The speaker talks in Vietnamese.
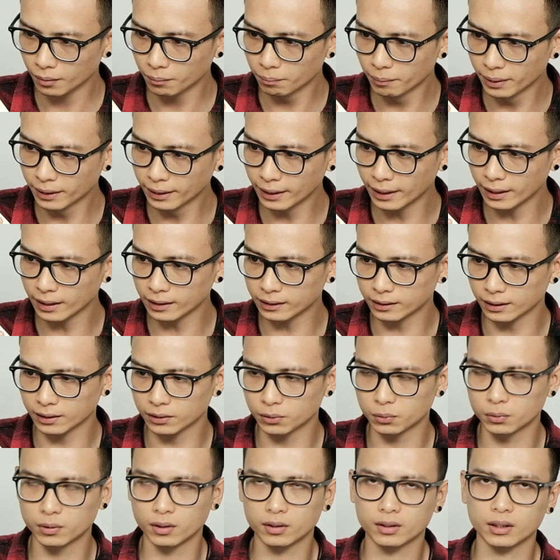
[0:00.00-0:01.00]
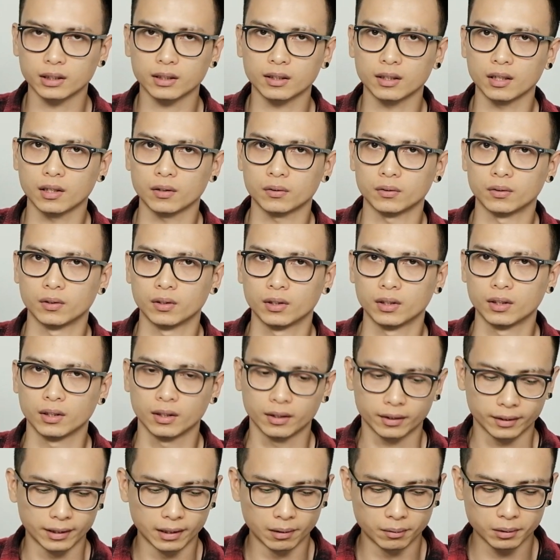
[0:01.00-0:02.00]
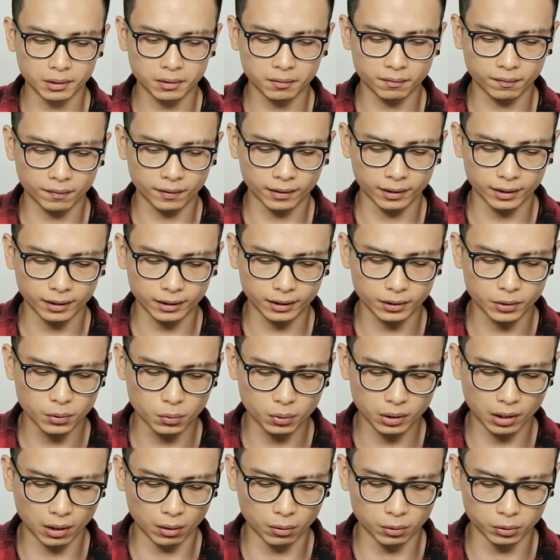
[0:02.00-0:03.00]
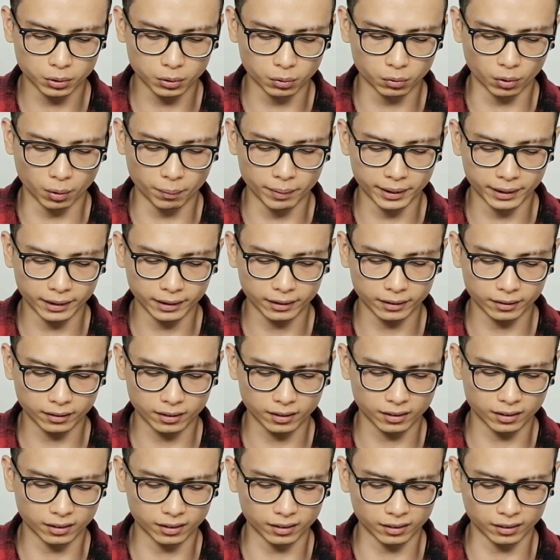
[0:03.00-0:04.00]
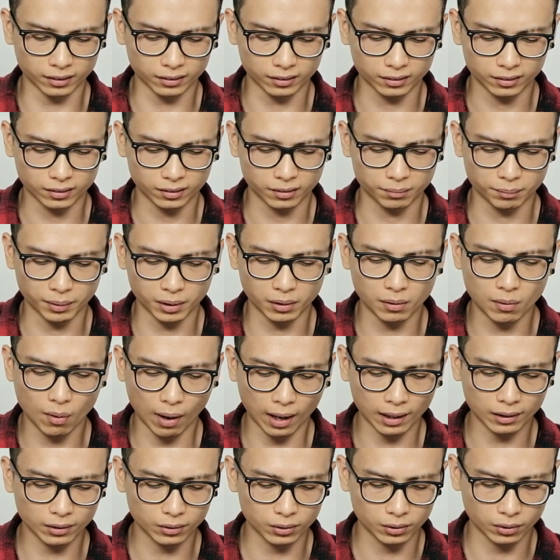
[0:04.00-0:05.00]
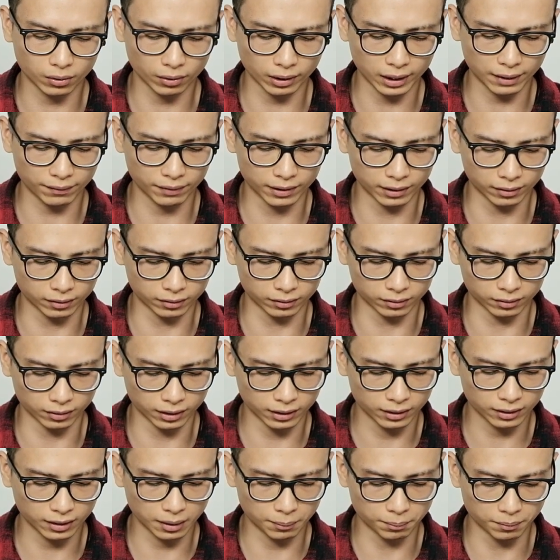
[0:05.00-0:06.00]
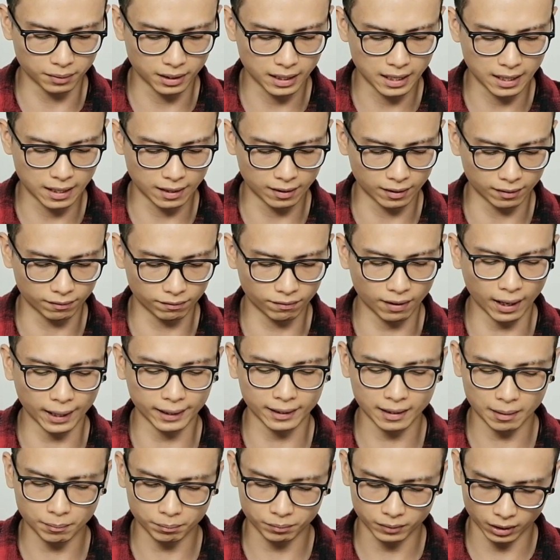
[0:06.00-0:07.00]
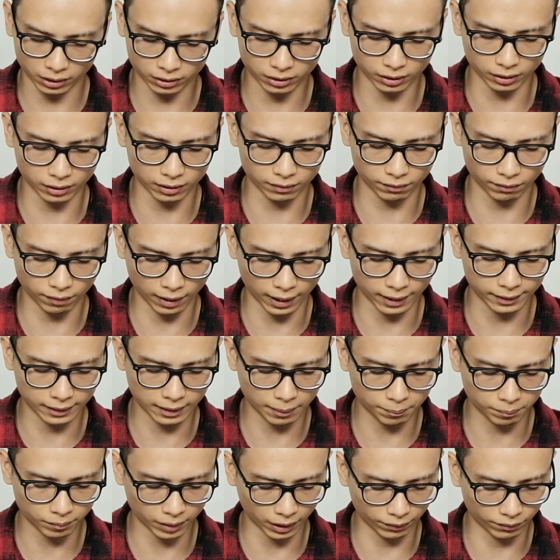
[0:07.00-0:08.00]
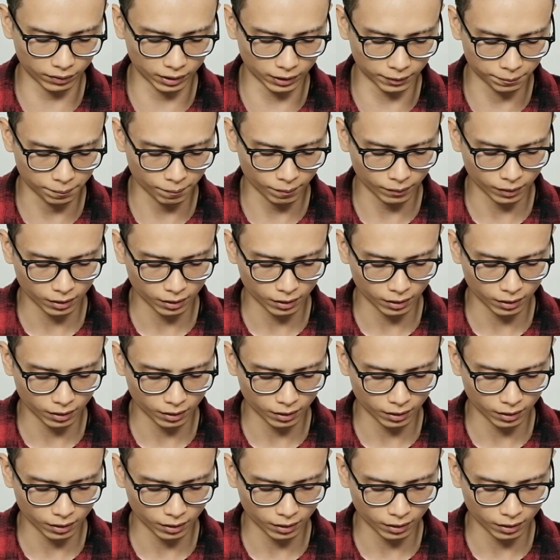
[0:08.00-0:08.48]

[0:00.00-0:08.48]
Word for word: mình nghĩ là sẽ dùng được rất lâu nếu như với cái nhu cầu dùng của mình ấy thì mình đoán thôi có lẽ phải được đến tầm vài năm thật sự là vài năm tại vì